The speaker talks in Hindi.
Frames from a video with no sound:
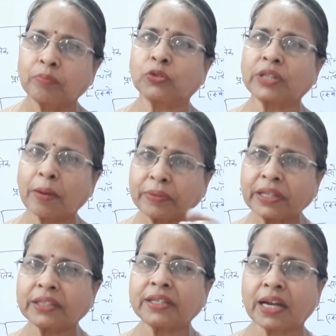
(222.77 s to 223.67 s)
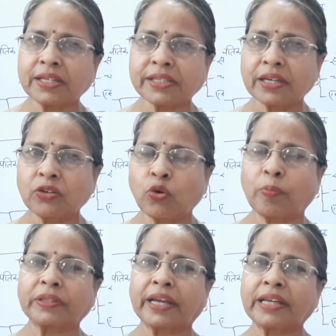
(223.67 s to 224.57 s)
पूछना अपनी दादी नानी से वो
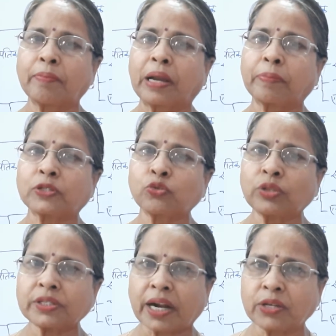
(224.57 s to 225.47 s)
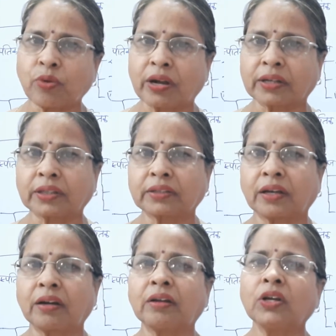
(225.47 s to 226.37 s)
बताएंगे हमारे पास सूती साड़ी हुआ करता था